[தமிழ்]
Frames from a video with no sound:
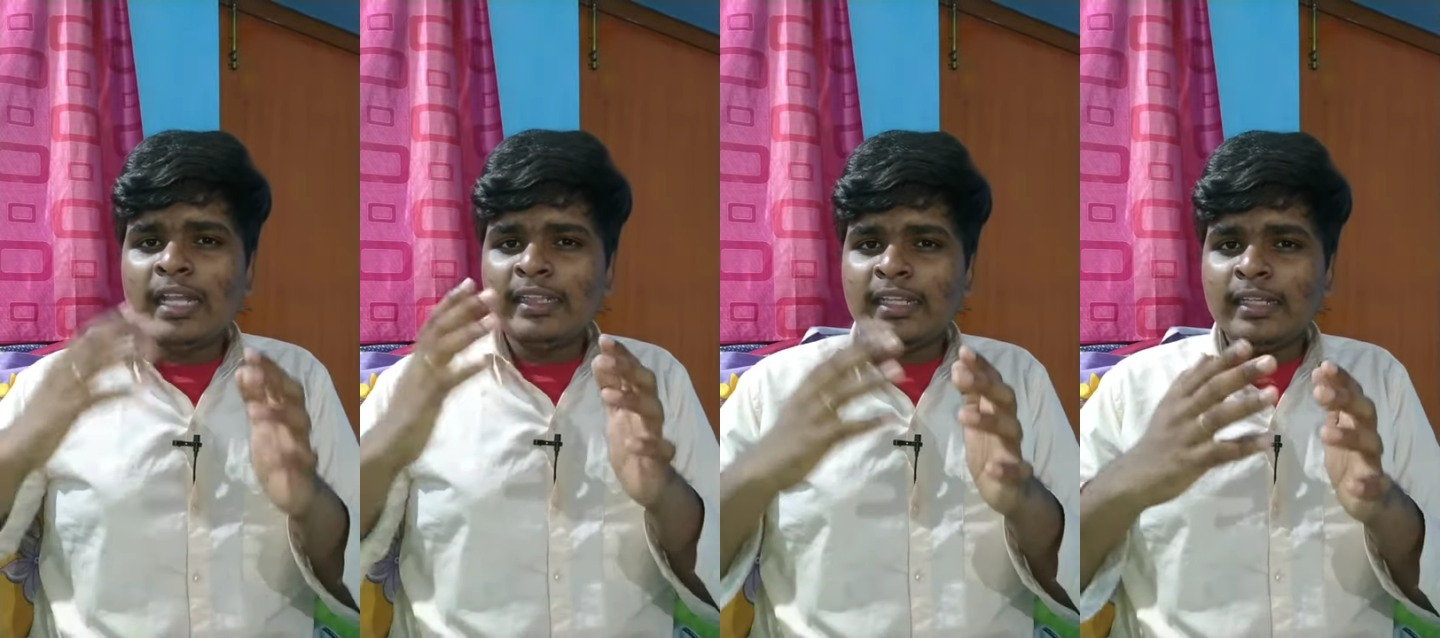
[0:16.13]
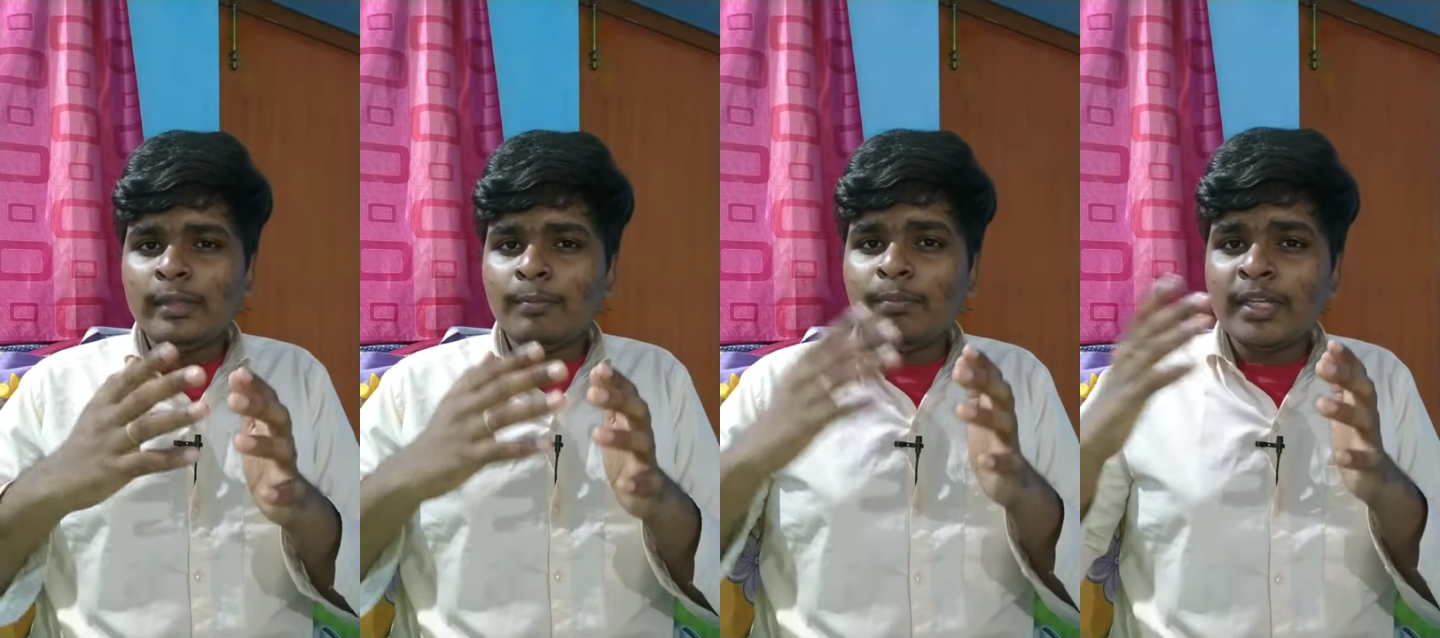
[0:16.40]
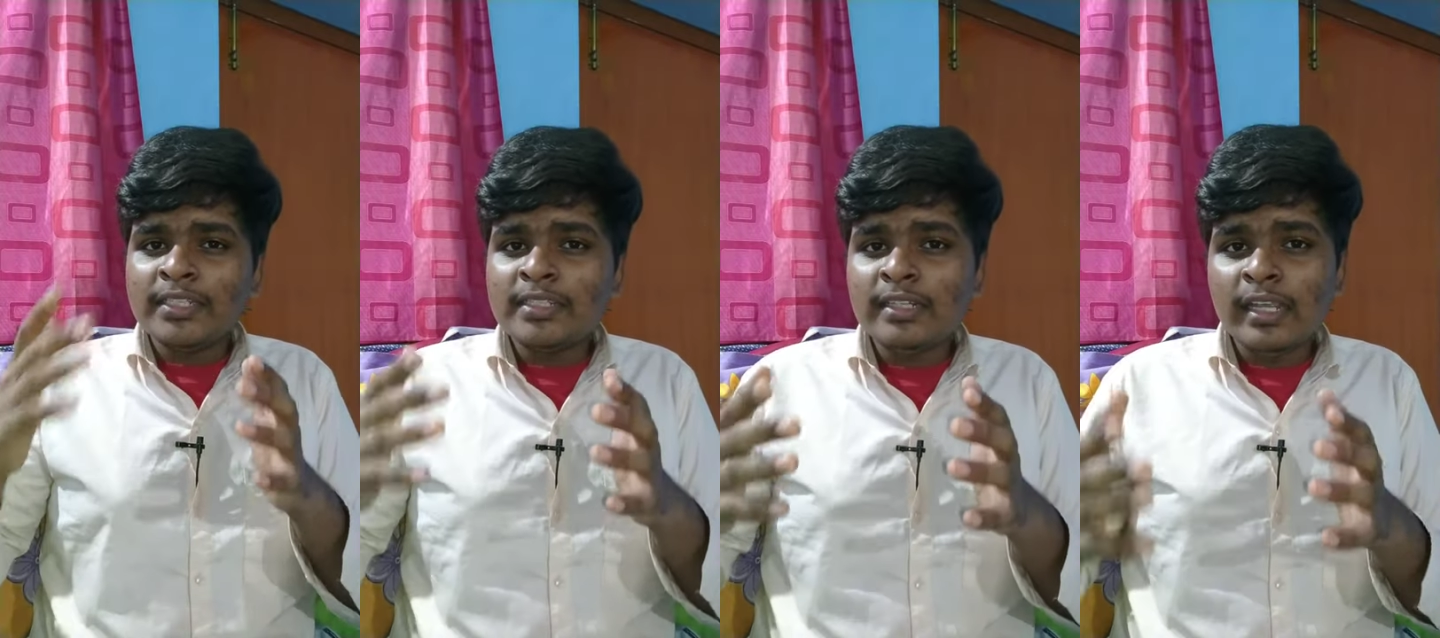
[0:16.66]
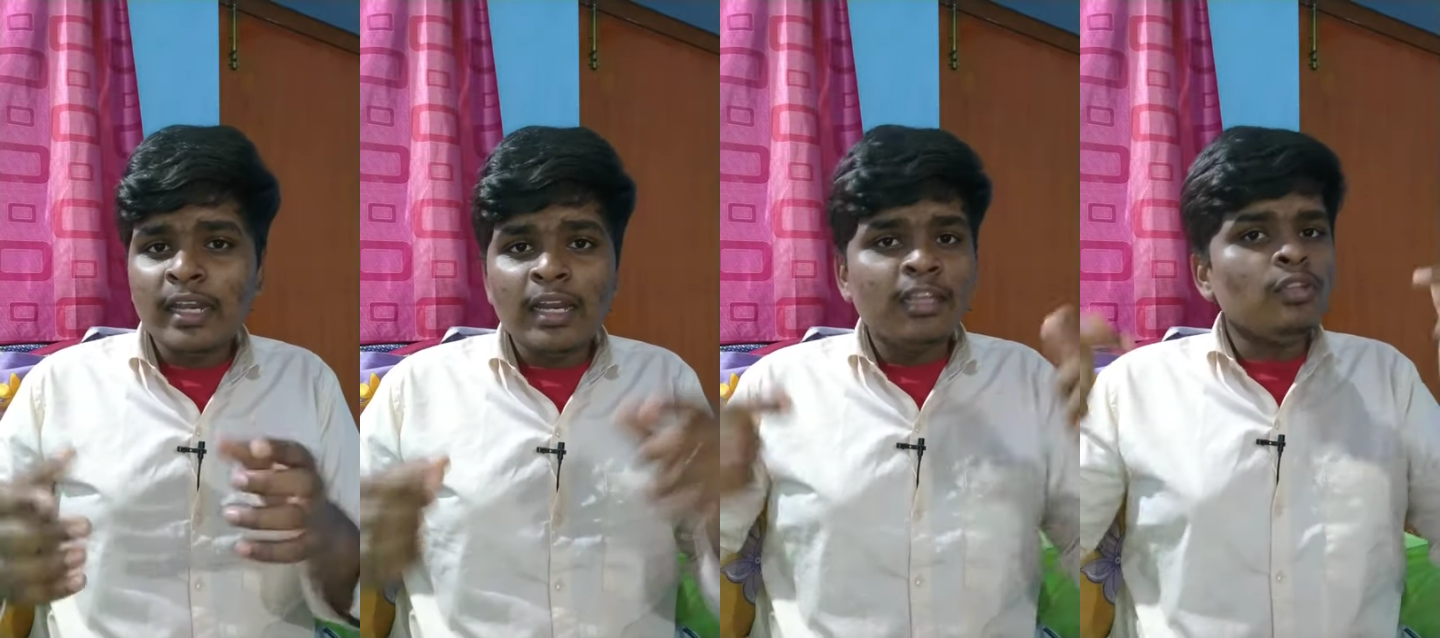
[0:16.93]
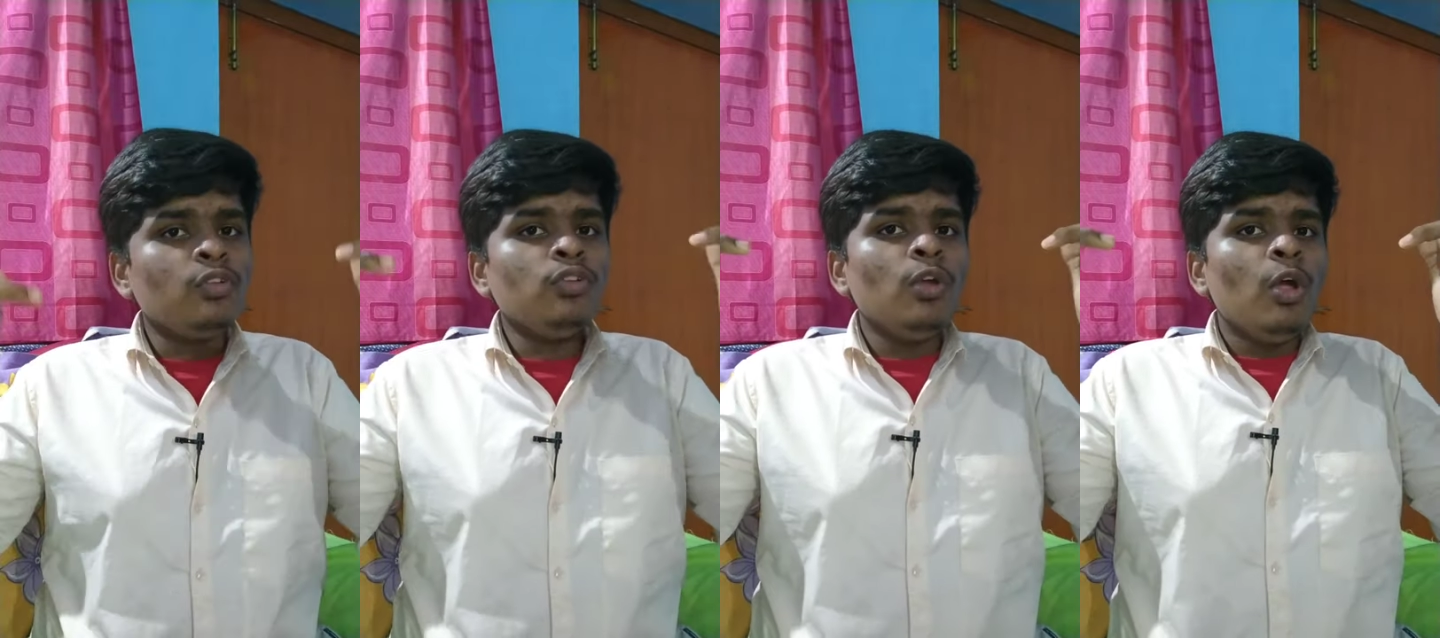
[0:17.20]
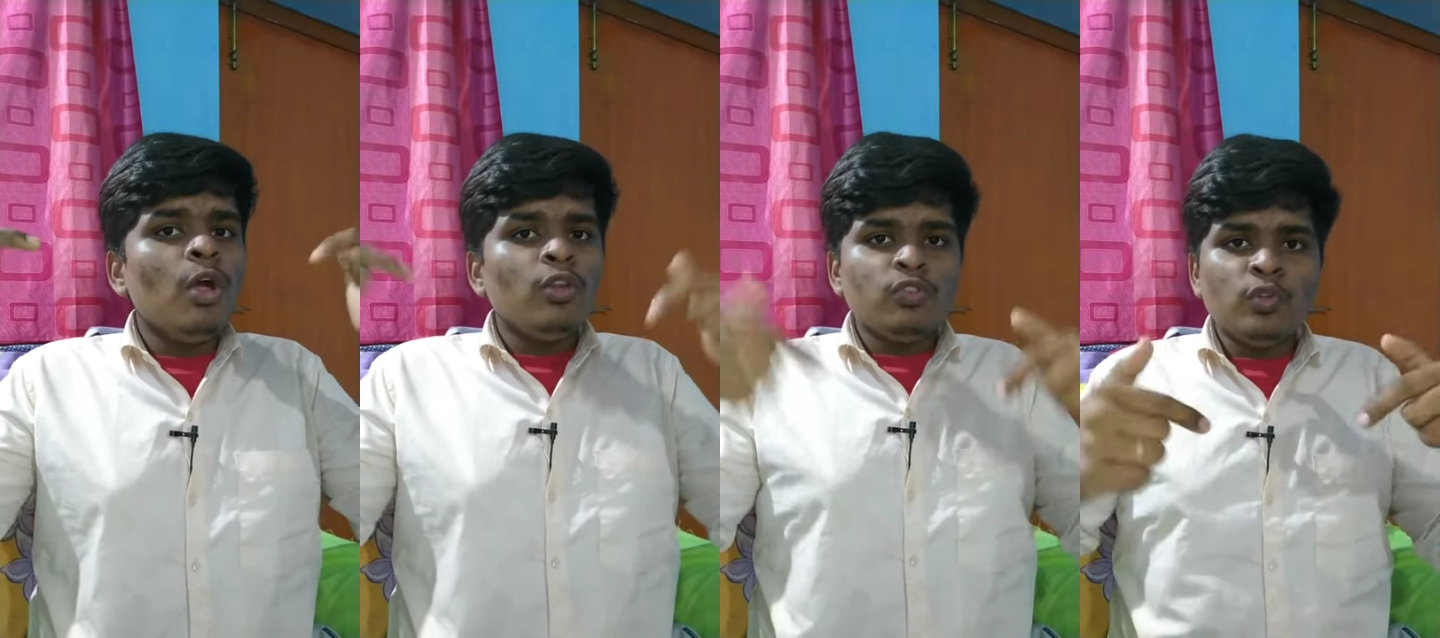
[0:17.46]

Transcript: அந்தந்த பிரச்சனைக்கு எல்லாத்துக்கும்